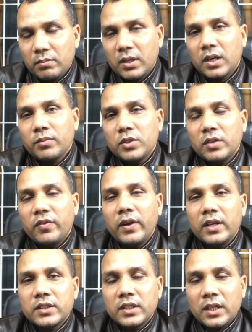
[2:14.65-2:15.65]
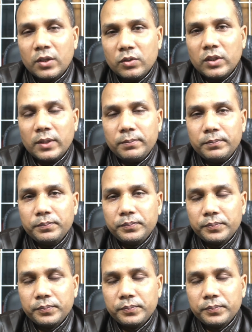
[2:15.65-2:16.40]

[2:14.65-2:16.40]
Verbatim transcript: বাট আমি যদি ফ্রিলান্সার না হতাম